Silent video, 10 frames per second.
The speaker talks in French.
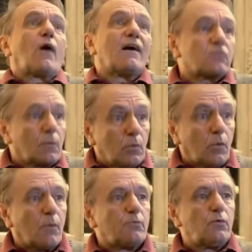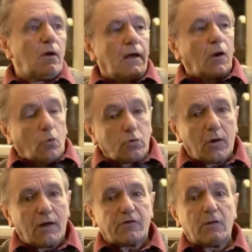du rassemblement populaire ou
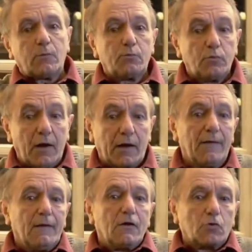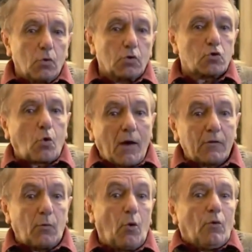de la fête populaire. Donc je crois
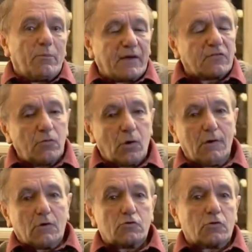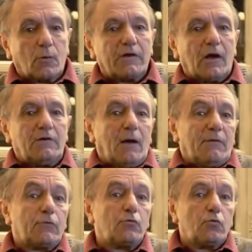que bon, bien sûr, justement, il y
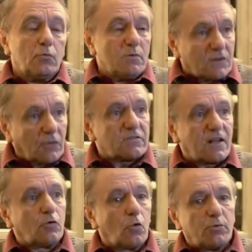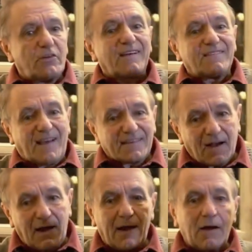a, toute une mise en scène que qu'on peut dire
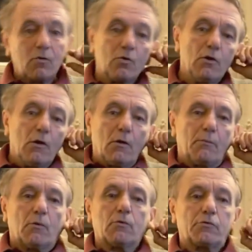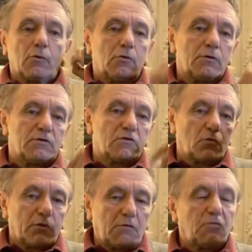théâtrale, euh, bon, de,
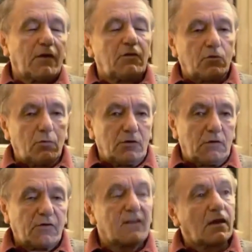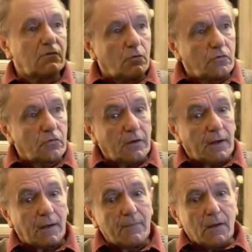disons des fêtes, euh, des fêtes
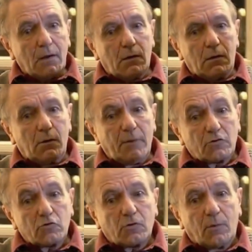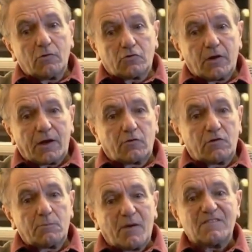révolutionnaires. Euh, mais justement, je dirais dans une
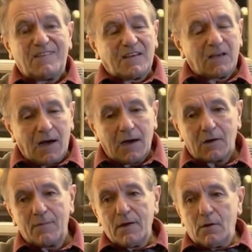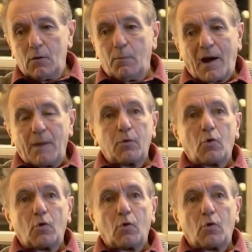espèce d'écart par